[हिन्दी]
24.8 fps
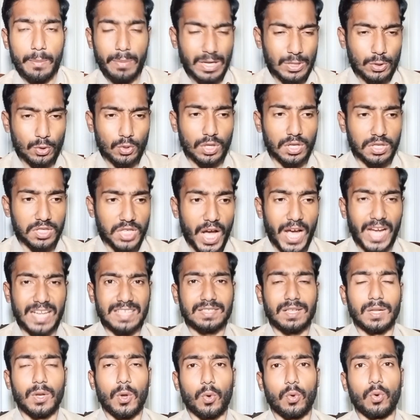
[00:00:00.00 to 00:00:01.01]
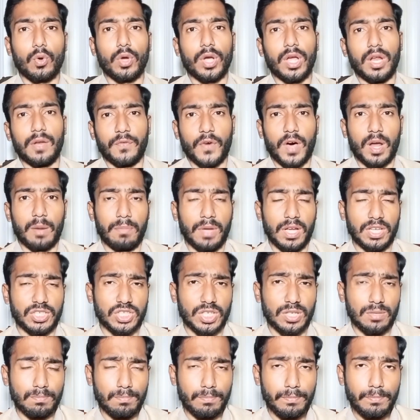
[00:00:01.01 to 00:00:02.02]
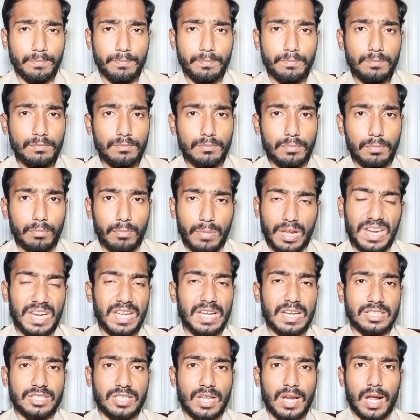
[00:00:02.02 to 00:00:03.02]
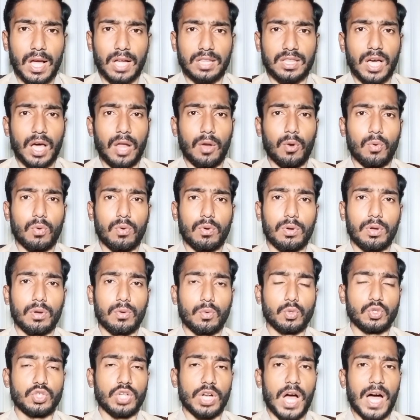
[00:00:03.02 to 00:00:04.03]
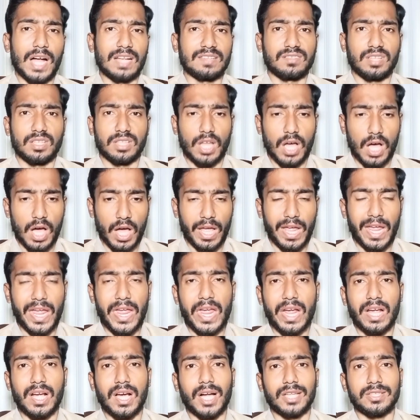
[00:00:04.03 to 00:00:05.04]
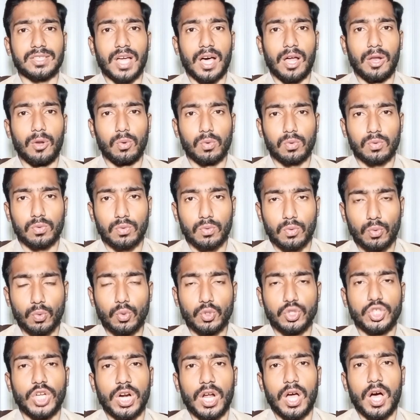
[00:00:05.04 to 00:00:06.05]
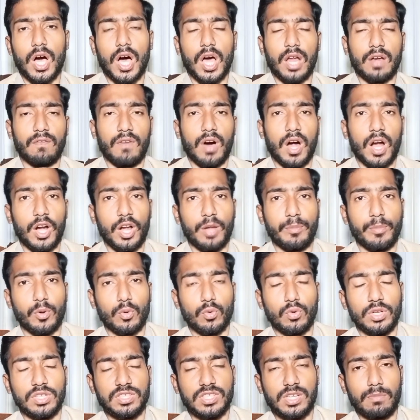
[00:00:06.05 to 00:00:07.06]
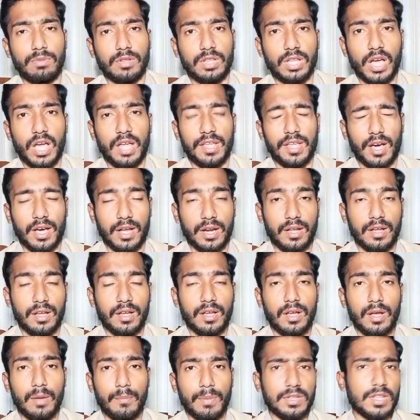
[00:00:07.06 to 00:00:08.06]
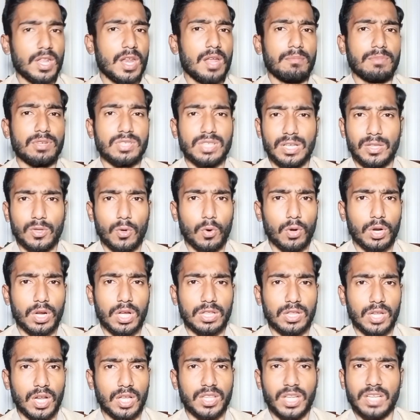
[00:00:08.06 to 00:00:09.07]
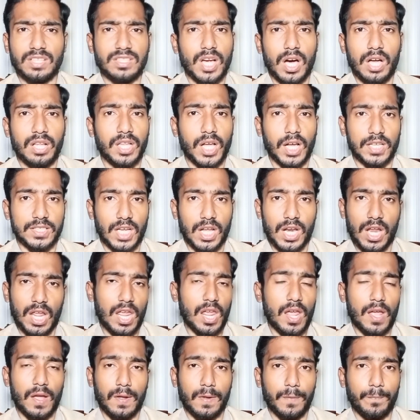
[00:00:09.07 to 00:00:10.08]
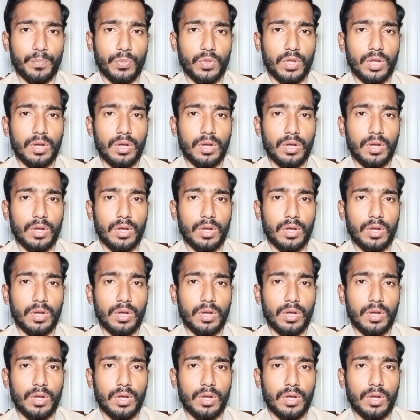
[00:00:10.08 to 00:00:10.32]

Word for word: हमें तो 28 लोगों की इंफॉर्मेशन मिली के जिनका ताल्लुक गुजरात से था एक का ताल्लुक गुजर खान वार्ड नंबर 19 से बताया जा रहा है पता नहीं मजीद और कितने थे इसका अंदाजा नहीं है